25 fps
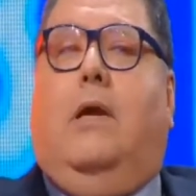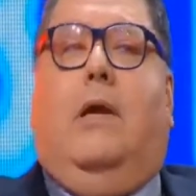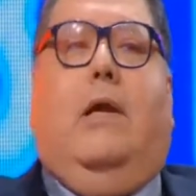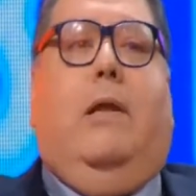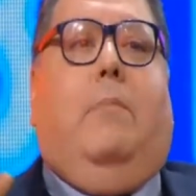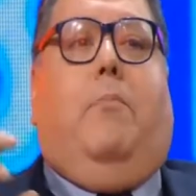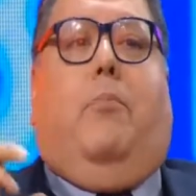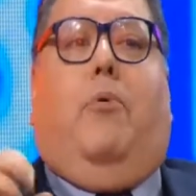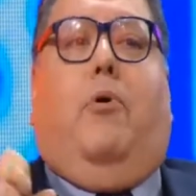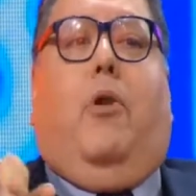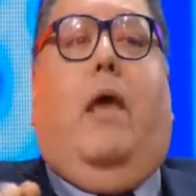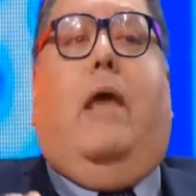
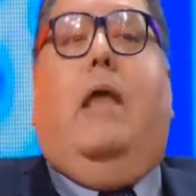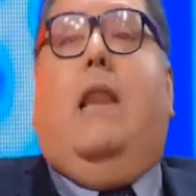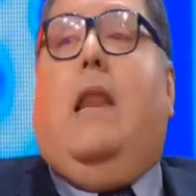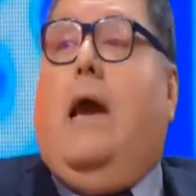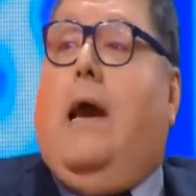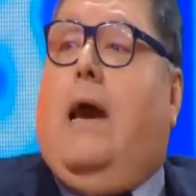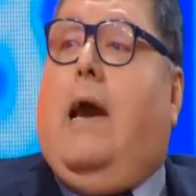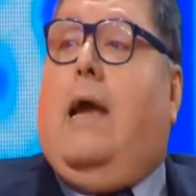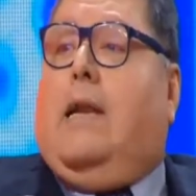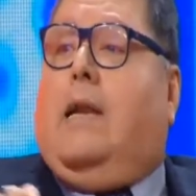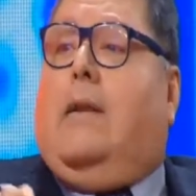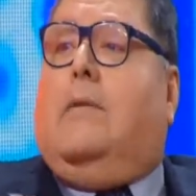Y por ahí
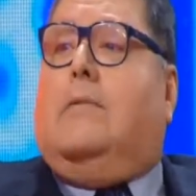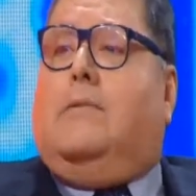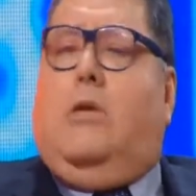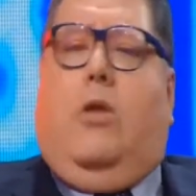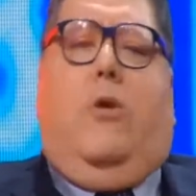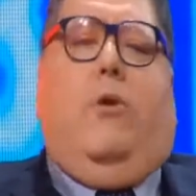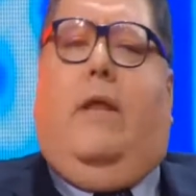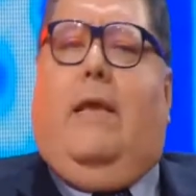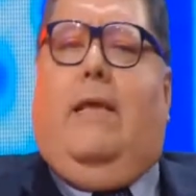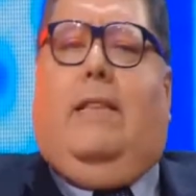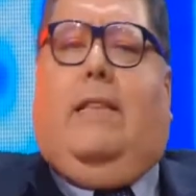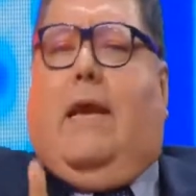la agarran.
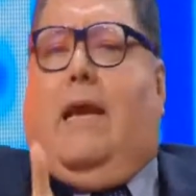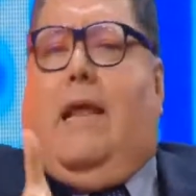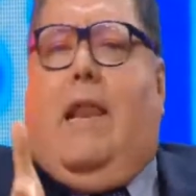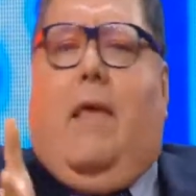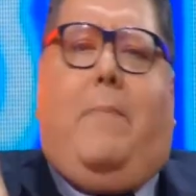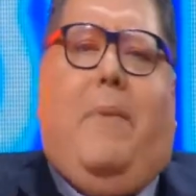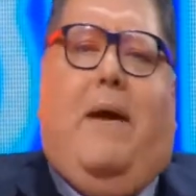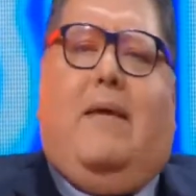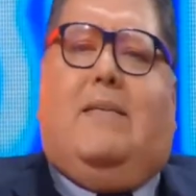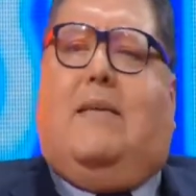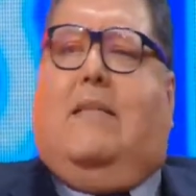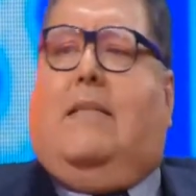Señorita, ¿qué
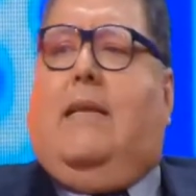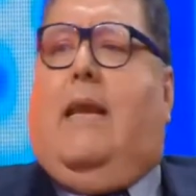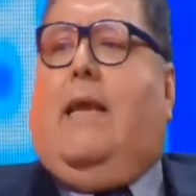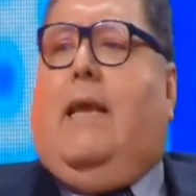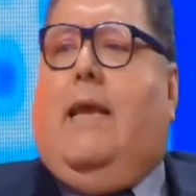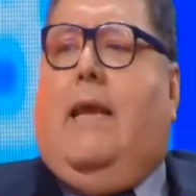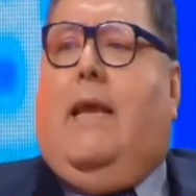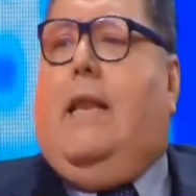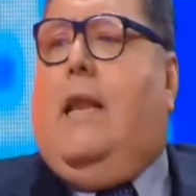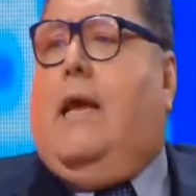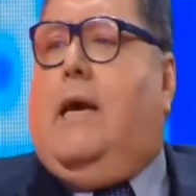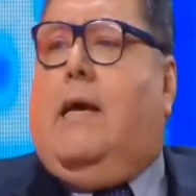le pasa?
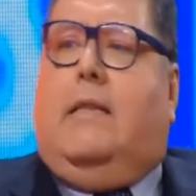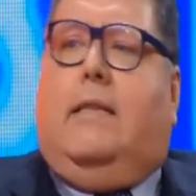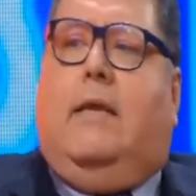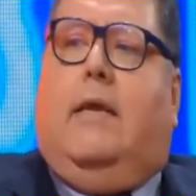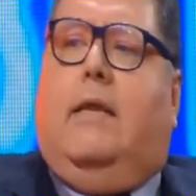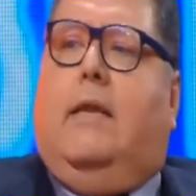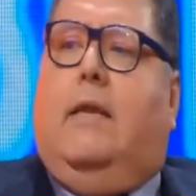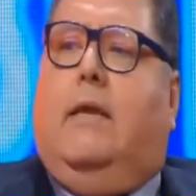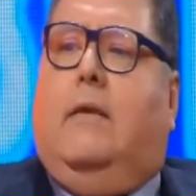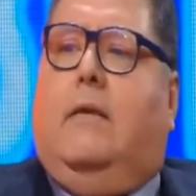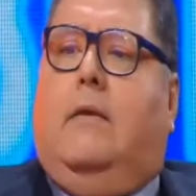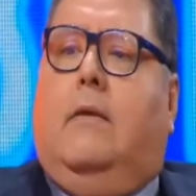Tranquila, ¿qué
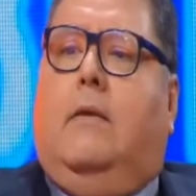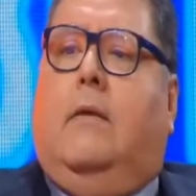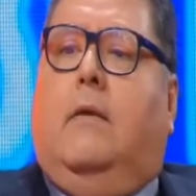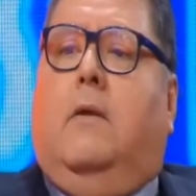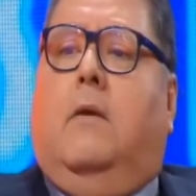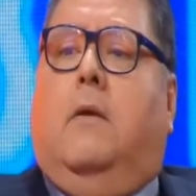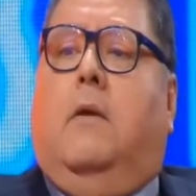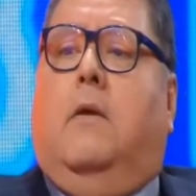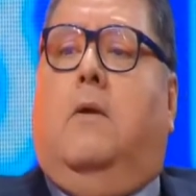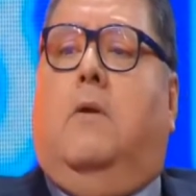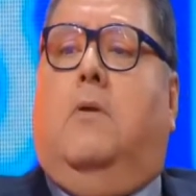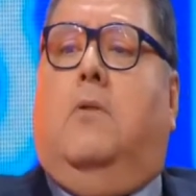tiene?
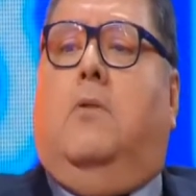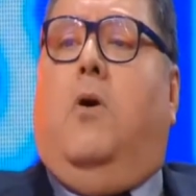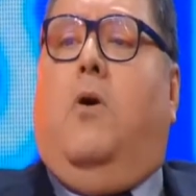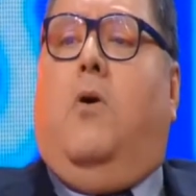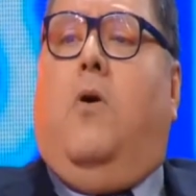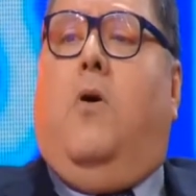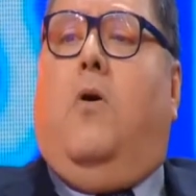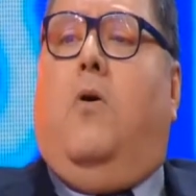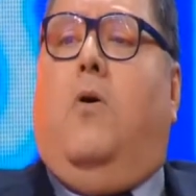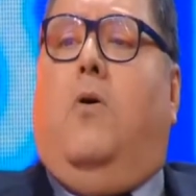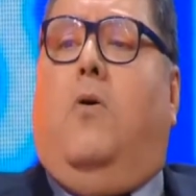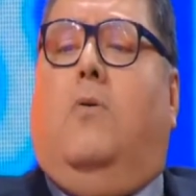
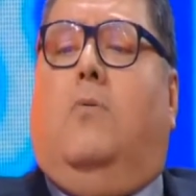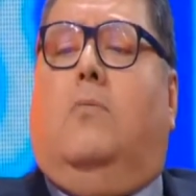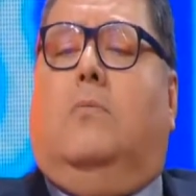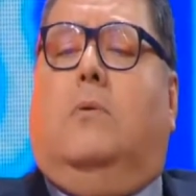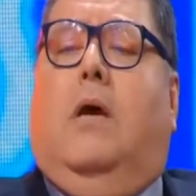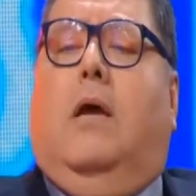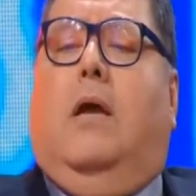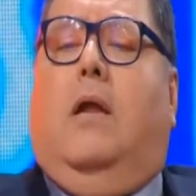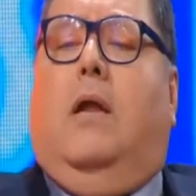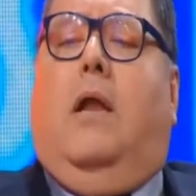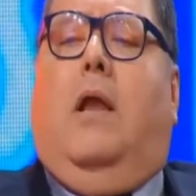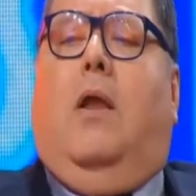No,
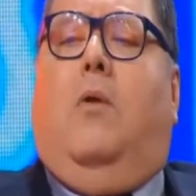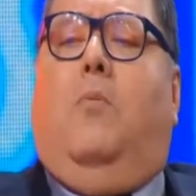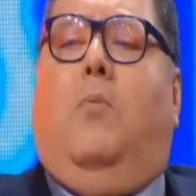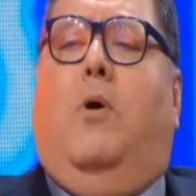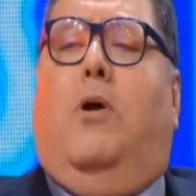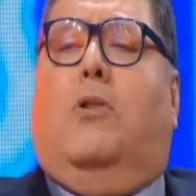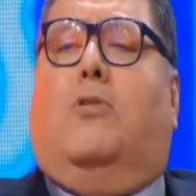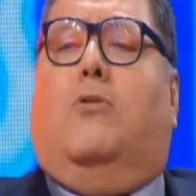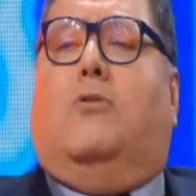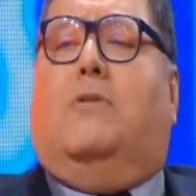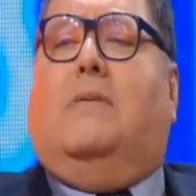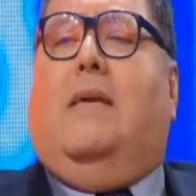el
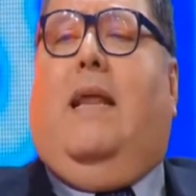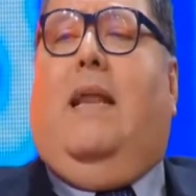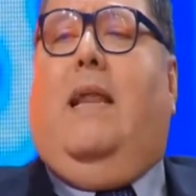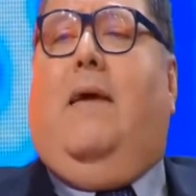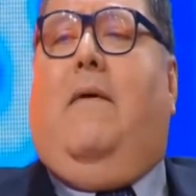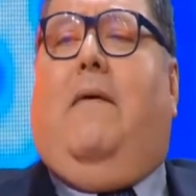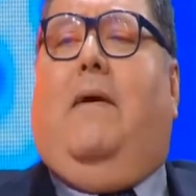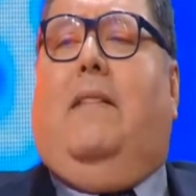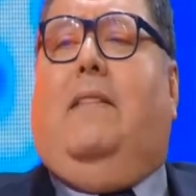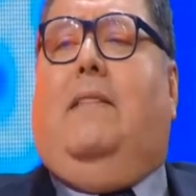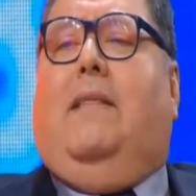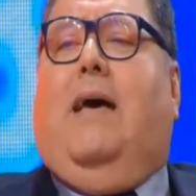muerto se ha
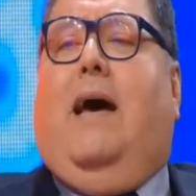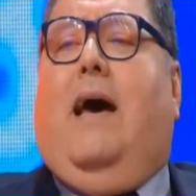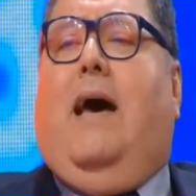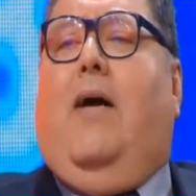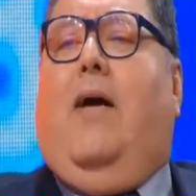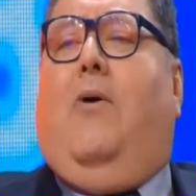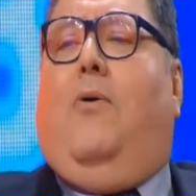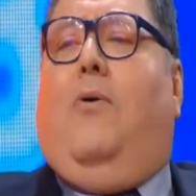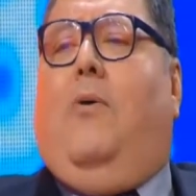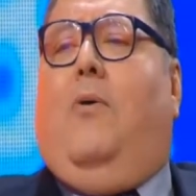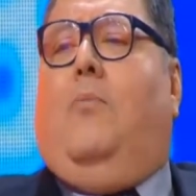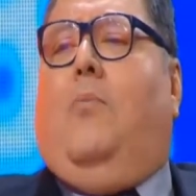
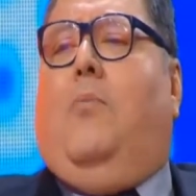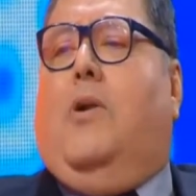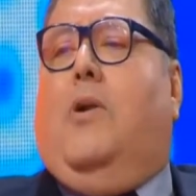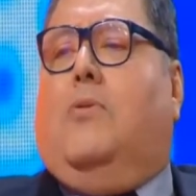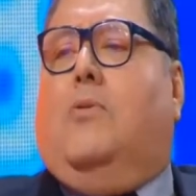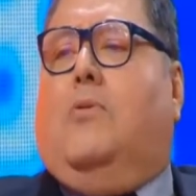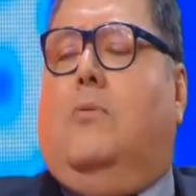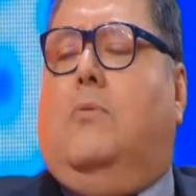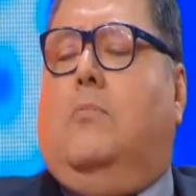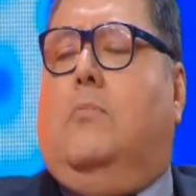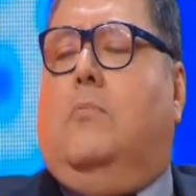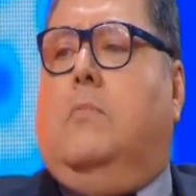levantado, el
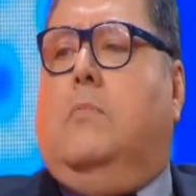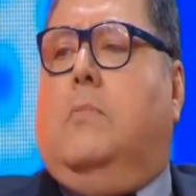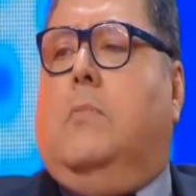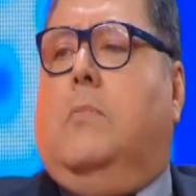muerto.